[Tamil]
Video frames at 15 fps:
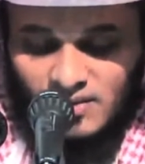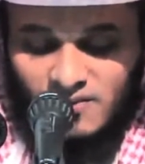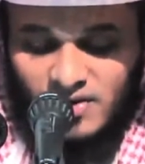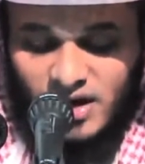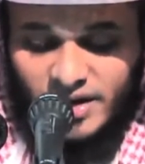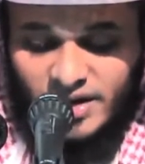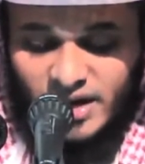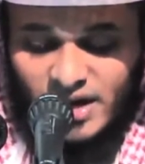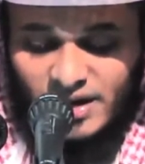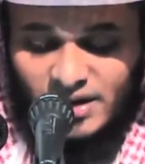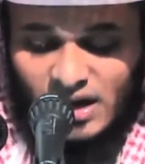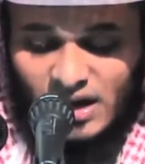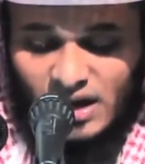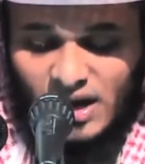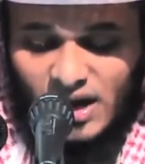
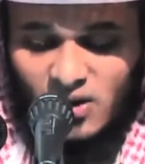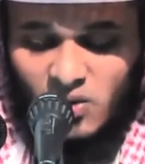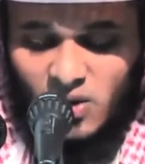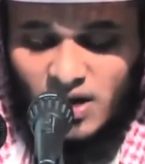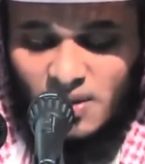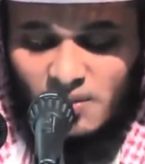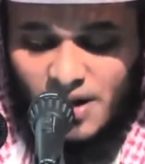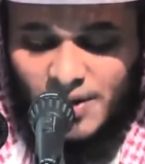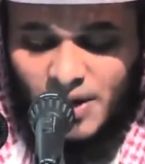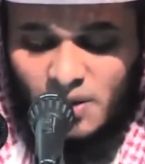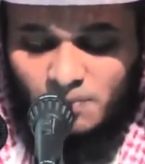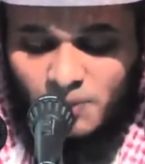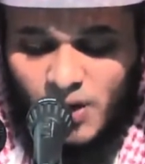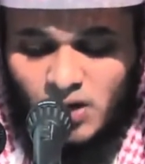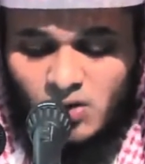வெளியேறு அல்லாஹுடைய
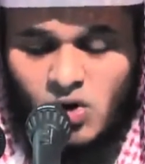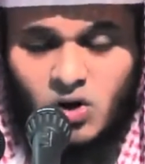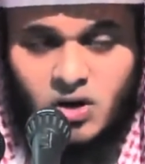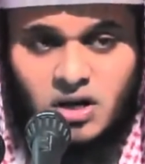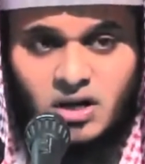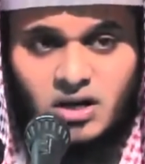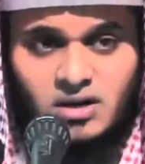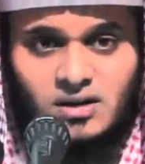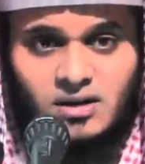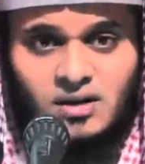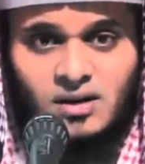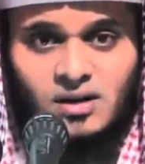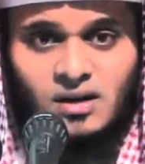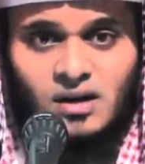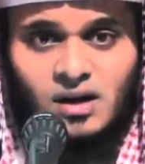மன்னிப்பை நோக்கி
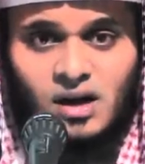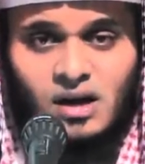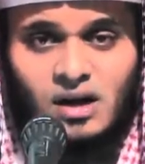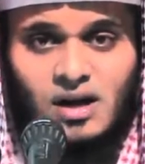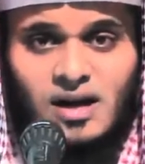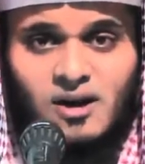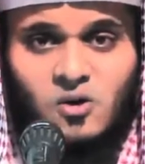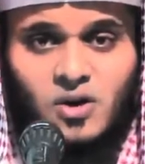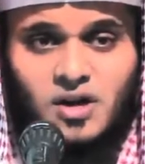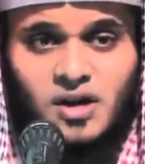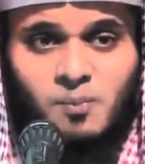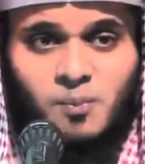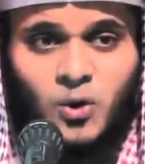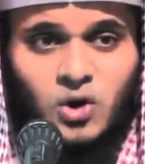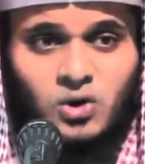
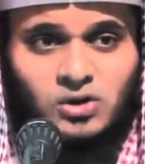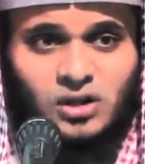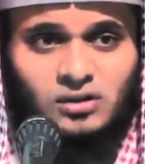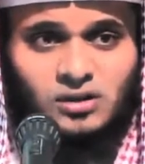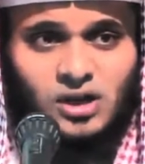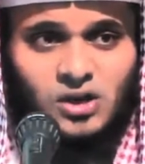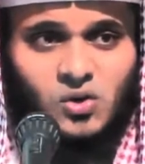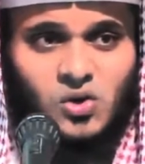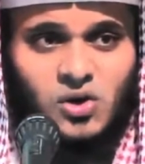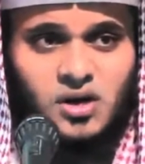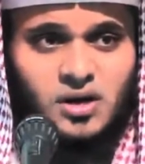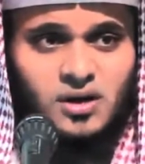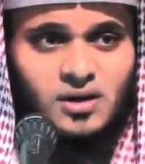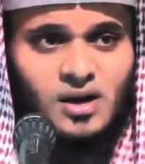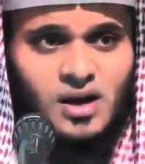அல்லாஹுடைய பொருத்தத்தை
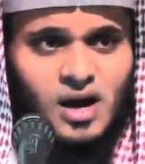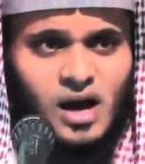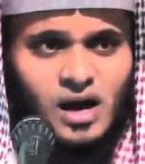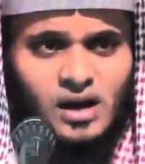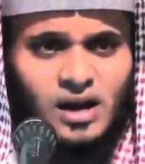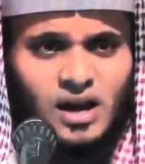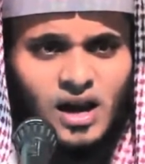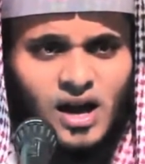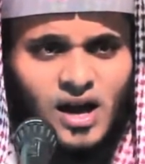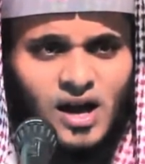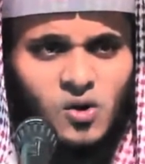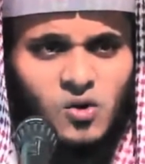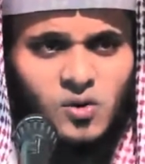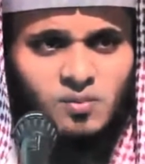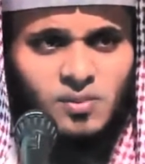நோக்கி
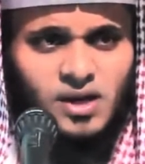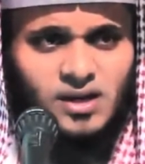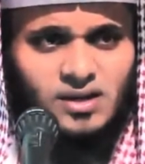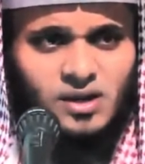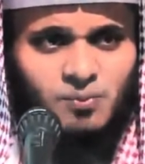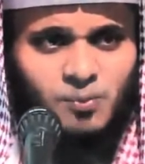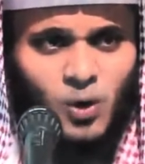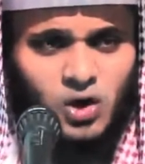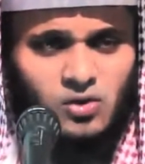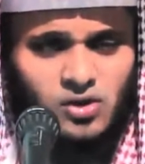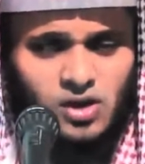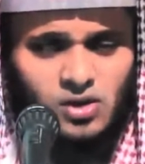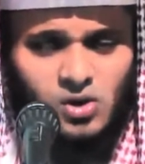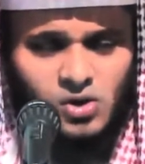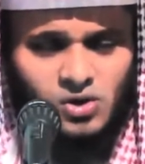அல்லாஹ் மீது
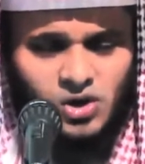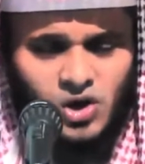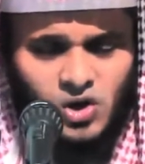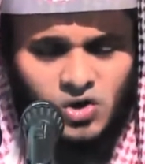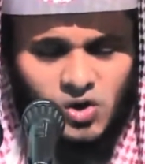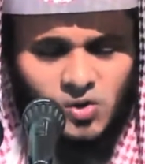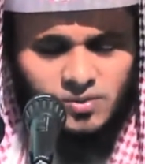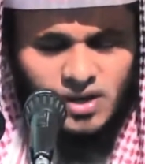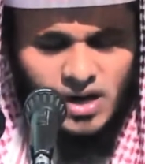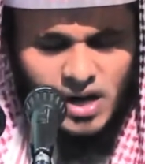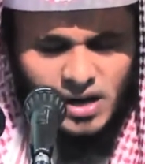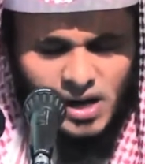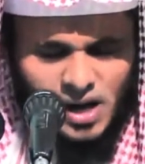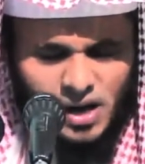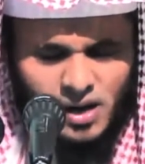பொருந்தி கொண்டிருக்கும்
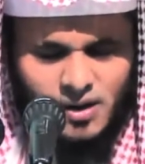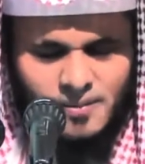நிலையில்